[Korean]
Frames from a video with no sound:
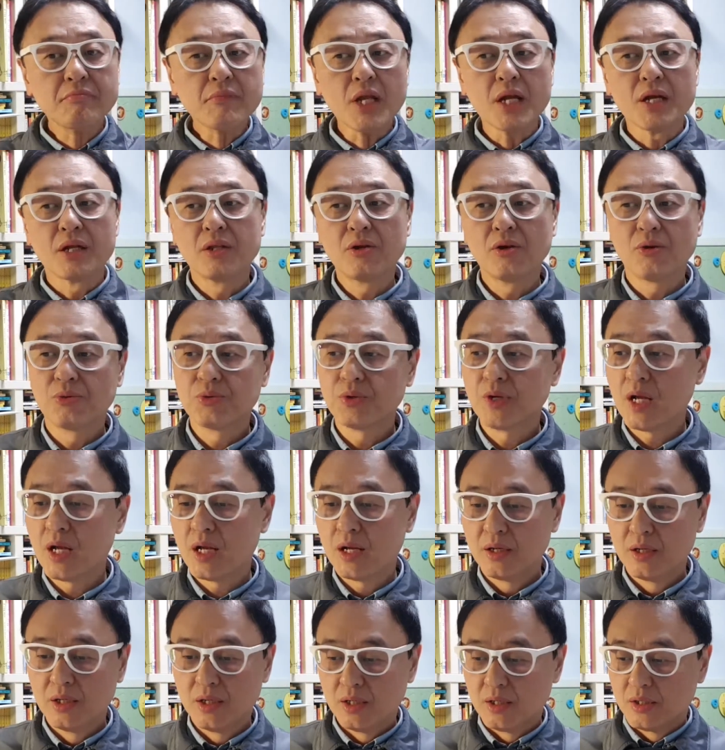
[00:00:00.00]
근데 어느
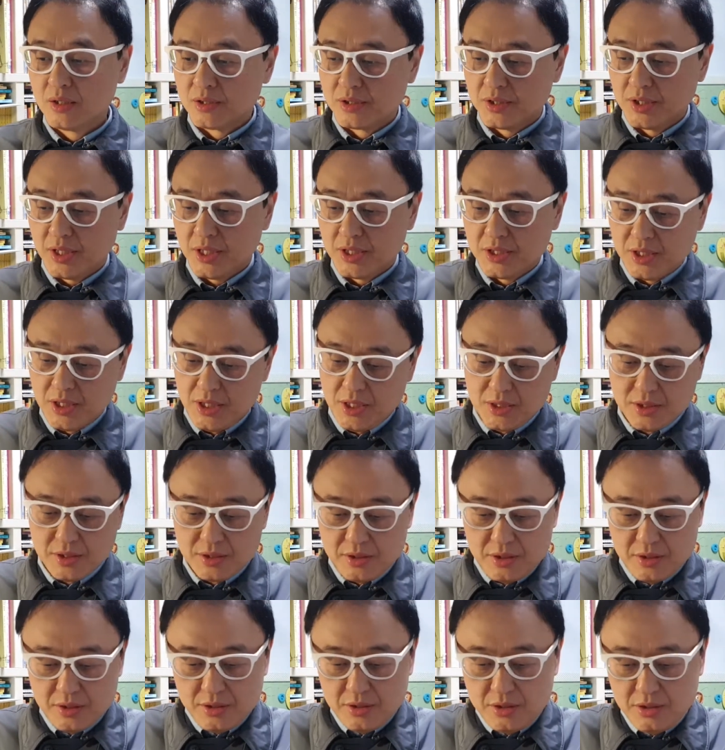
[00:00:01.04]
날 제가 이제
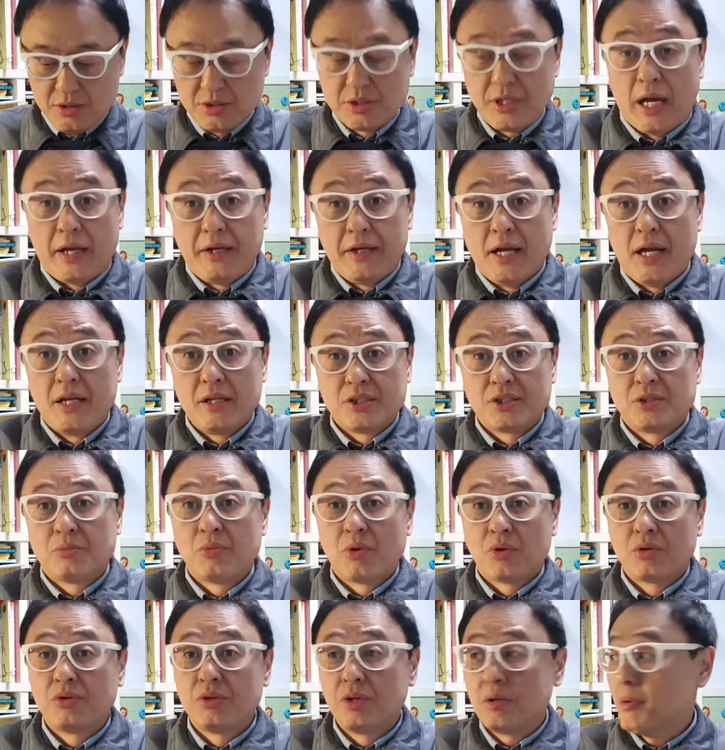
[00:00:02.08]
이 자리에 앉아서
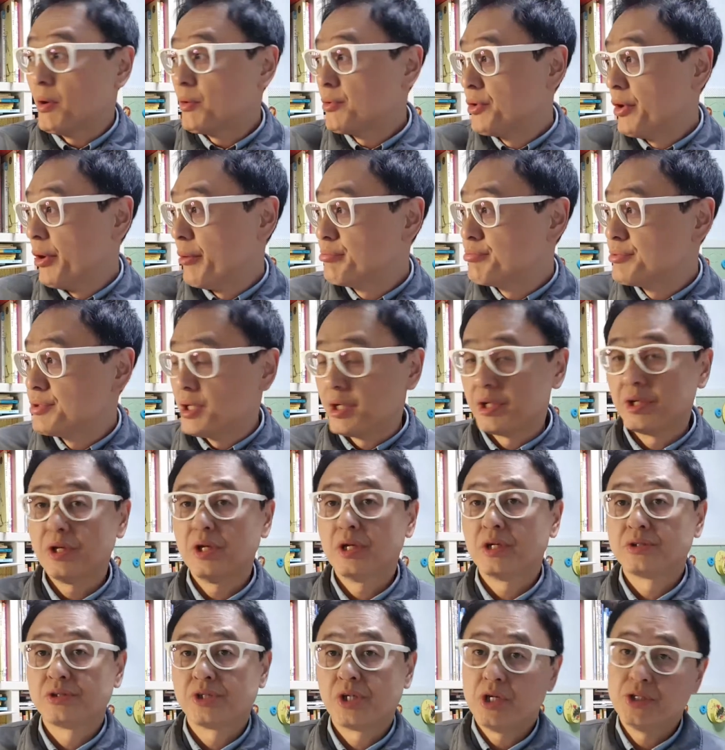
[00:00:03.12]
먹는데 바로
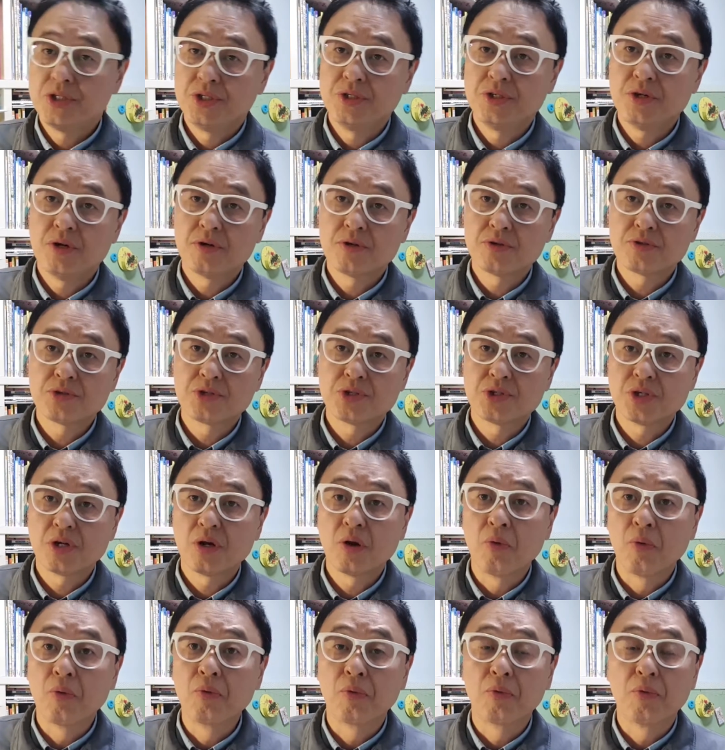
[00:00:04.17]
옆자리에 최진영 씨가
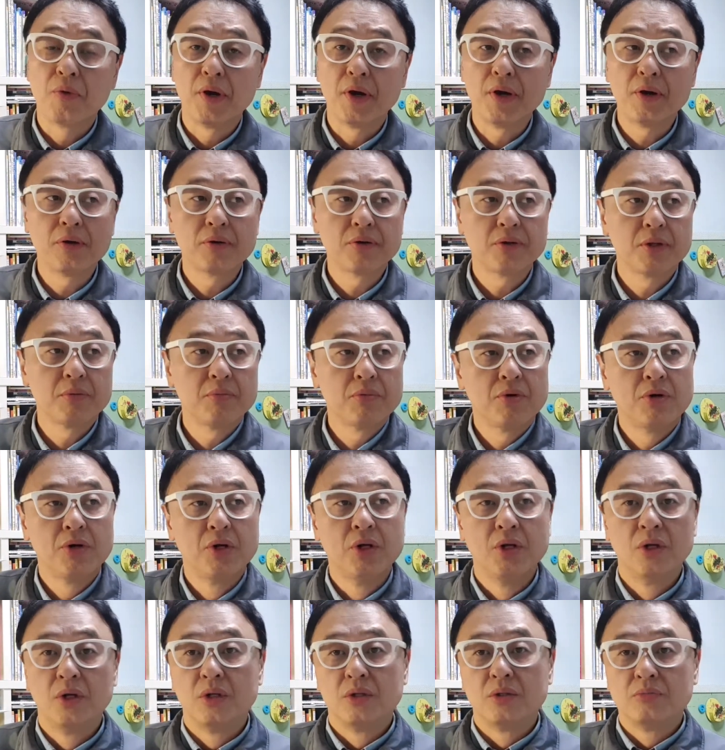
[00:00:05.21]
온 거예요. 근데 뭐,
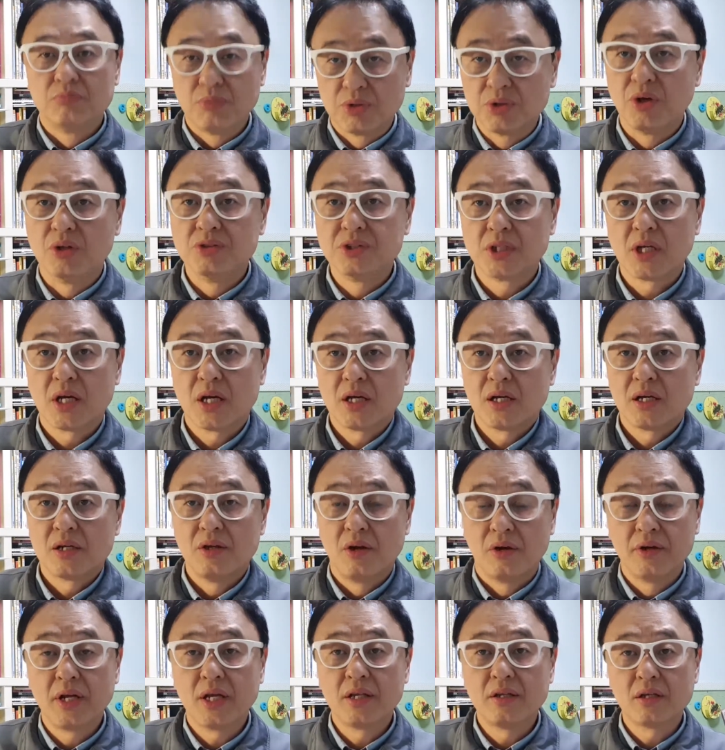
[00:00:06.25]
뭐 연사,
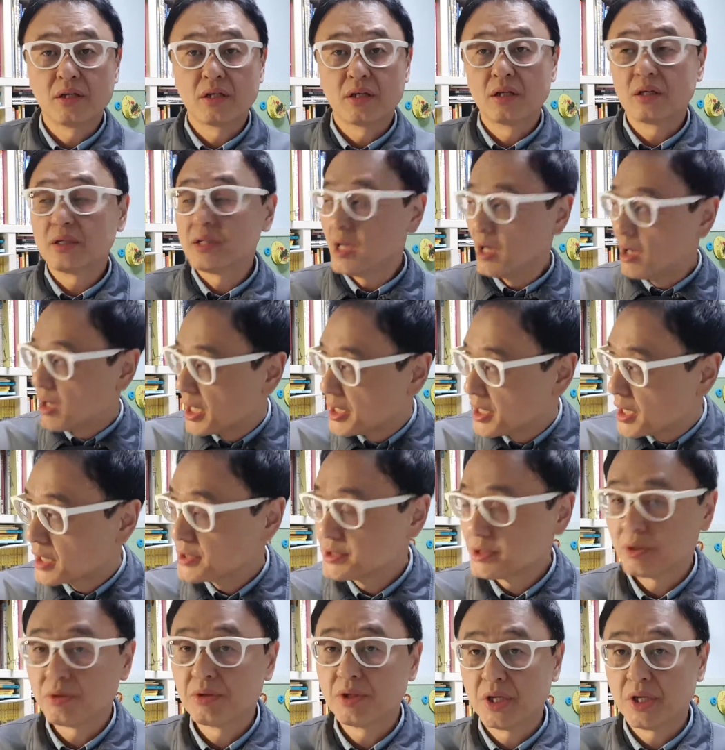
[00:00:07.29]
연예인들끼리 그냥 아, 안녕하세요.